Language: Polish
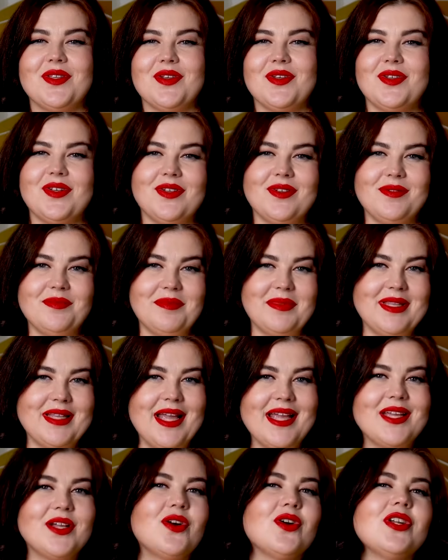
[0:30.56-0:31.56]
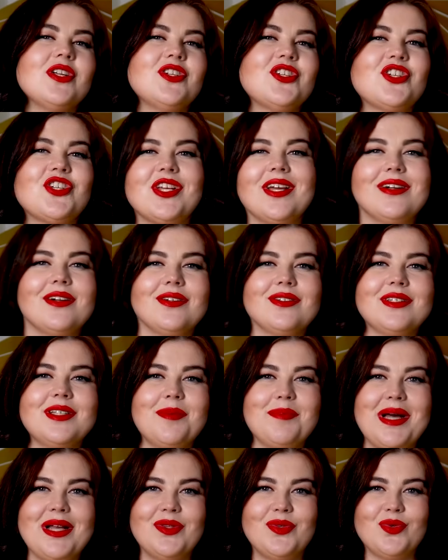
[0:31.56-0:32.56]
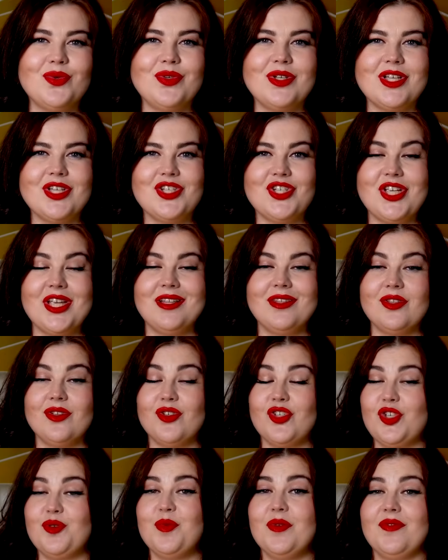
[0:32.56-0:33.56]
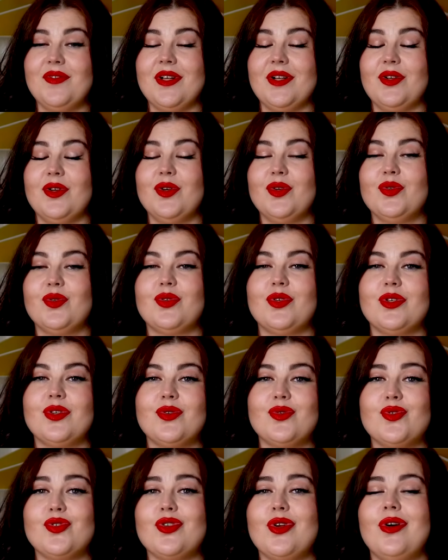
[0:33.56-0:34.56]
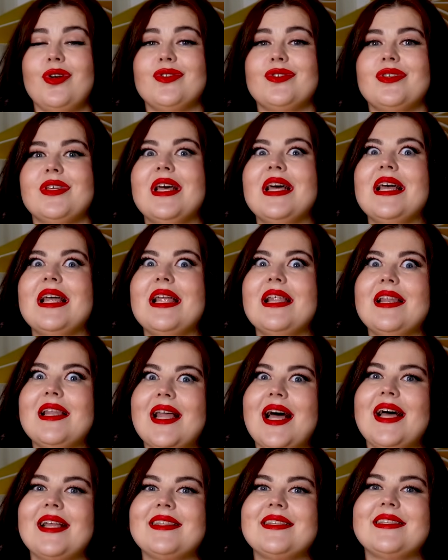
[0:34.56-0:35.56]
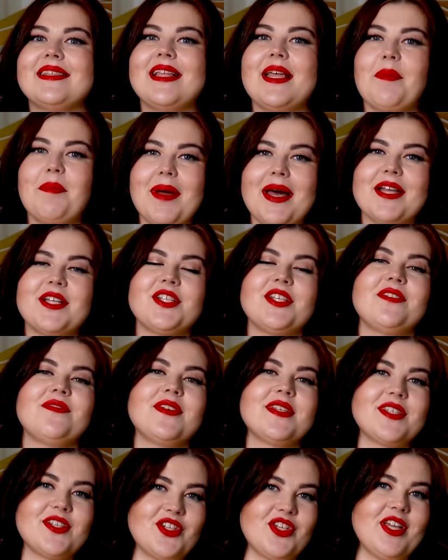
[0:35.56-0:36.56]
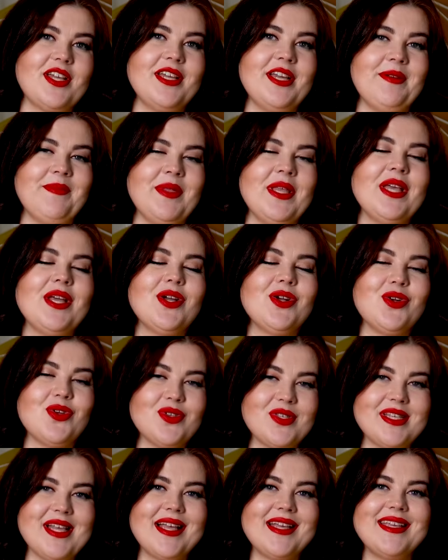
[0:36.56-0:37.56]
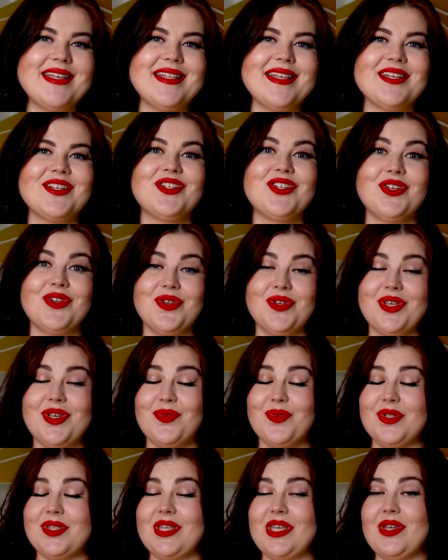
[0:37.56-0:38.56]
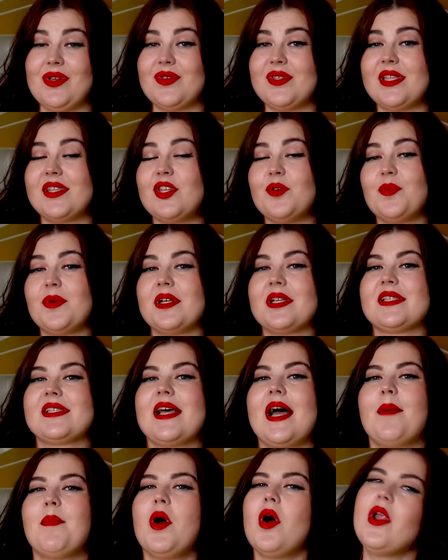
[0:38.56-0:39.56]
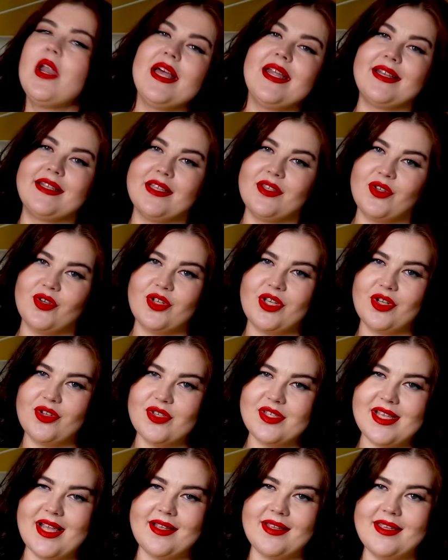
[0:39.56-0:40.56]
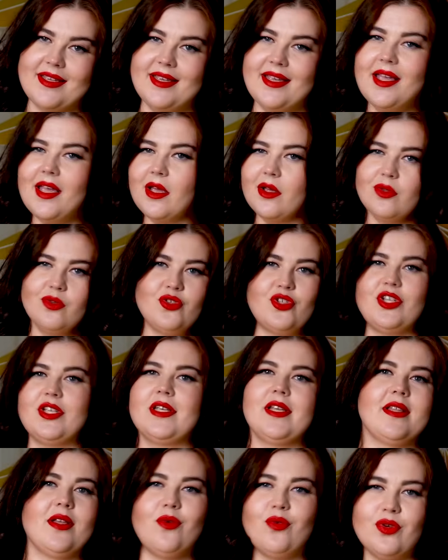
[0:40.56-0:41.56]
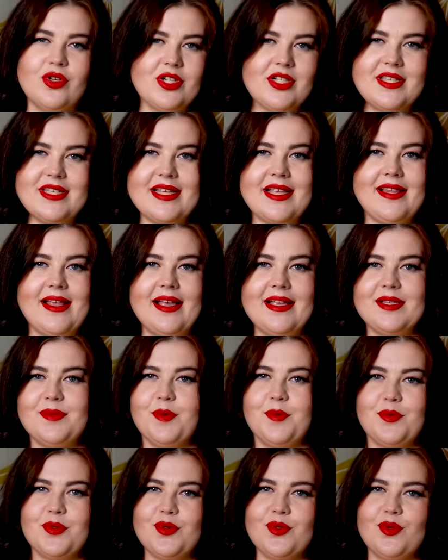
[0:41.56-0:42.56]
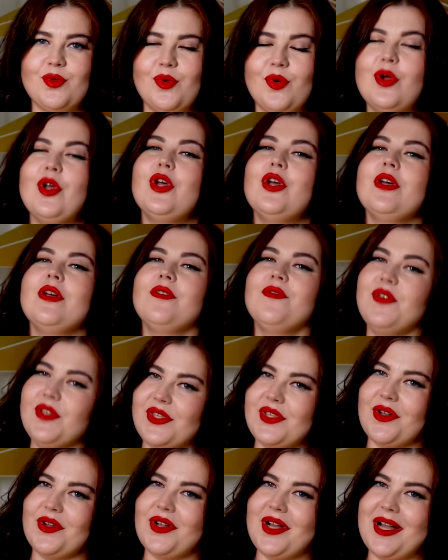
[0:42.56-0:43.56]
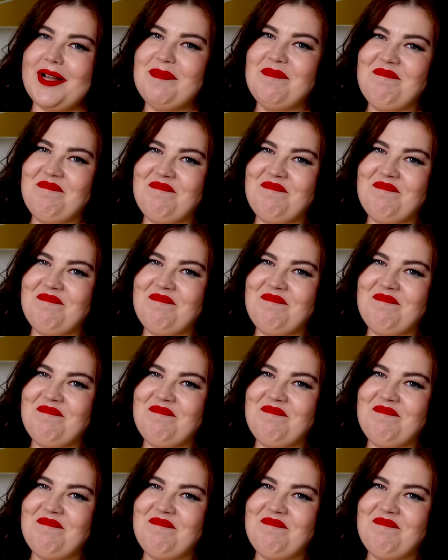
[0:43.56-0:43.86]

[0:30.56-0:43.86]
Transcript: do najgorętszego tematu jesienno-zimowego, który już od lat najbardziej Was grzeje. Kozaki na szerokie łydki. Ostatnio pokazałam cholernie drogie kozaki. Tu się nie da ukryć, cena jest po prostu wysoka,